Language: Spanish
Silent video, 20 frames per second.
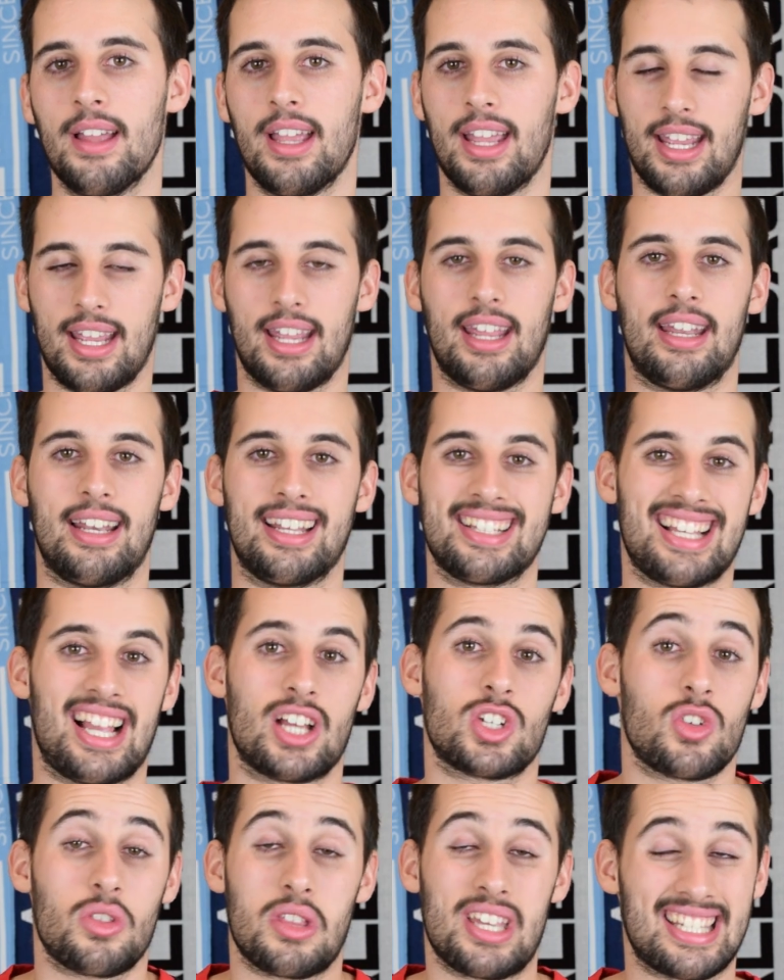Eh, en este
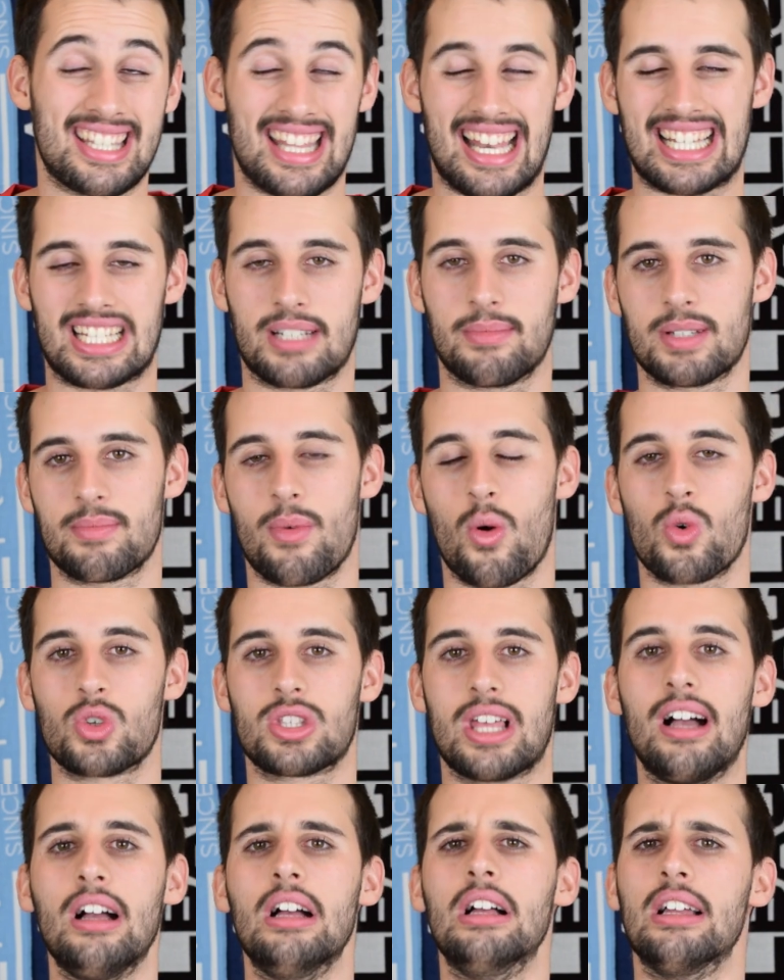caso es de las que más me
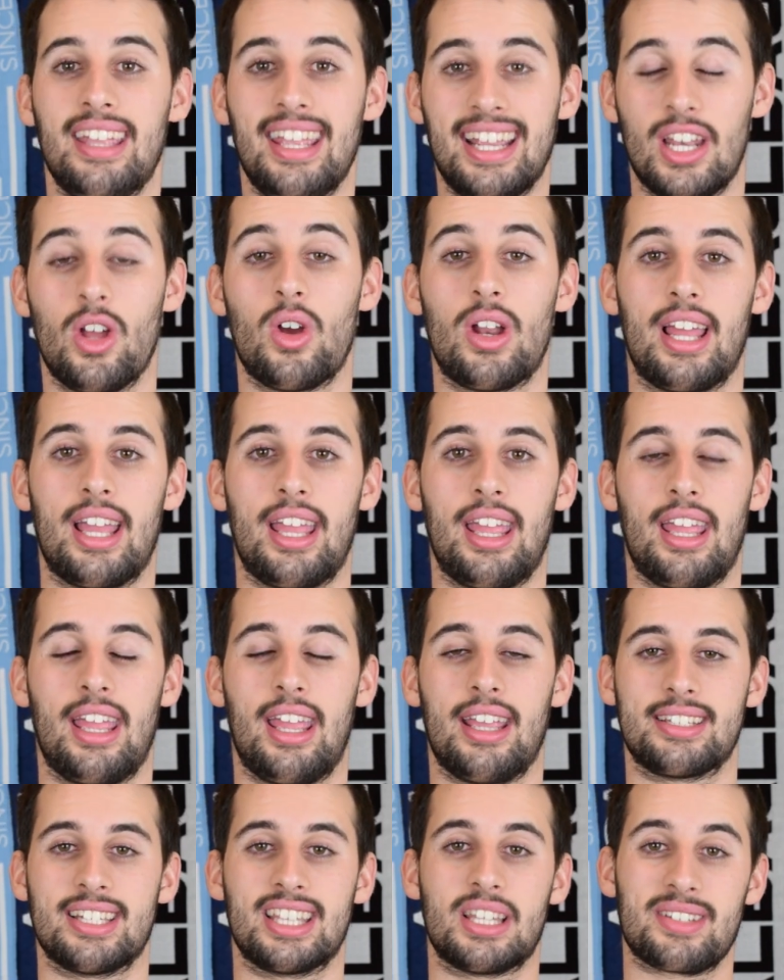gusta y creo que
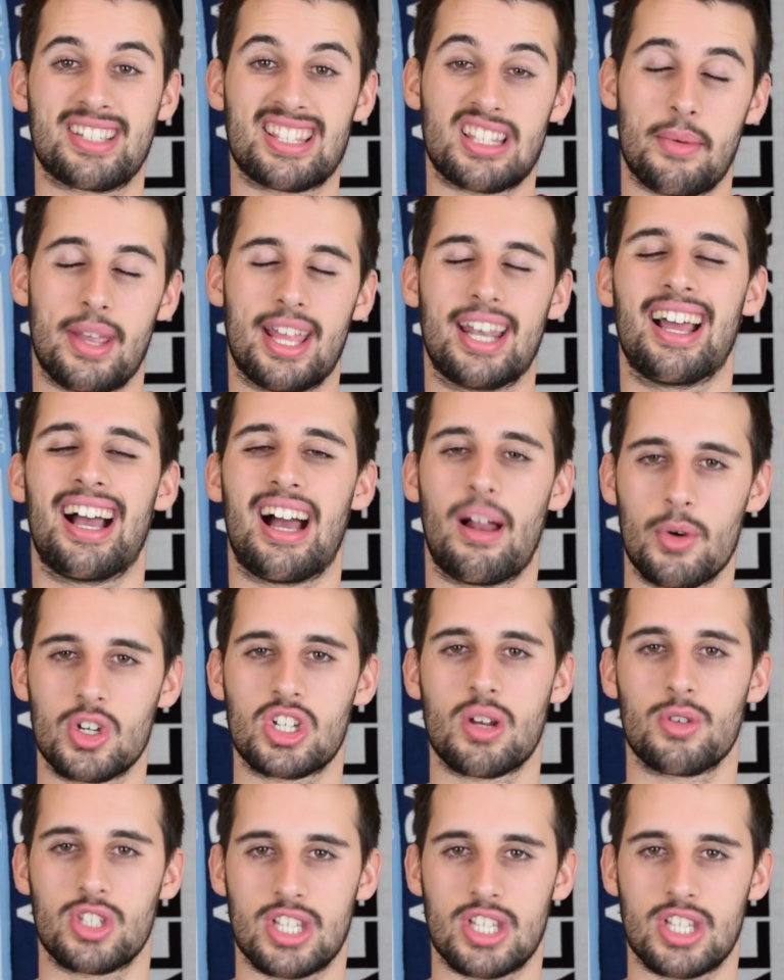le sienta bastante bien a Borussia